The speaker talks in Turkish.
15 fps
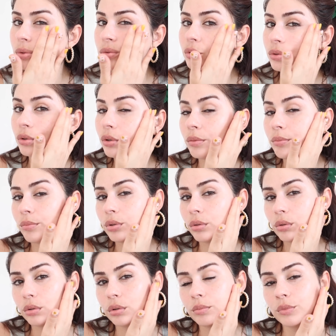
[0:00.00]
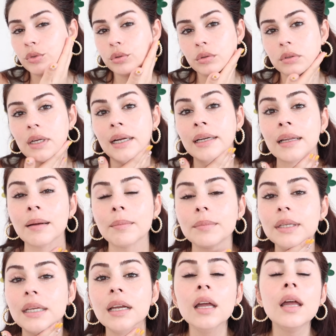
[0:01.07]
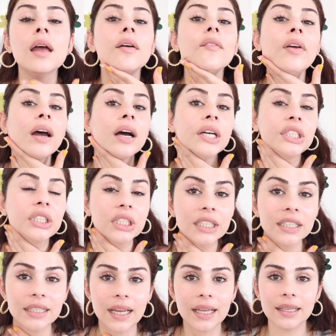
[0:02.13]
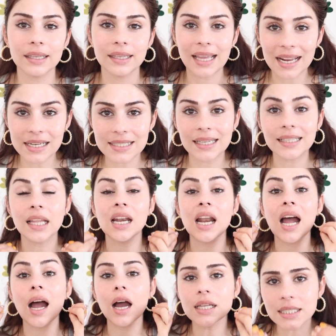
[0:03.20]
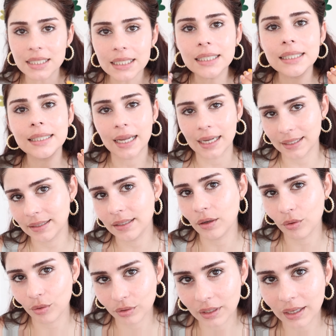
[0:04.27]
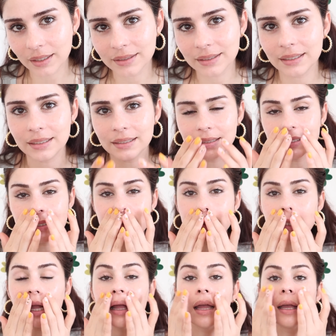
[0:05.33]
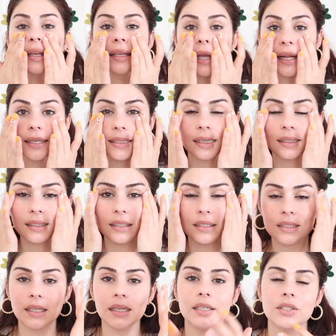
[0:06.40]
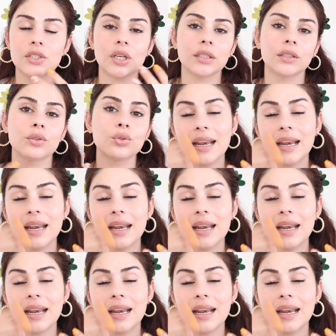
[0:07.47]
uygun bulduğum ürünlerden biri ve açık rengi gerçekten açık tenli olanlarınızda gerçekten işe yarayacaktır.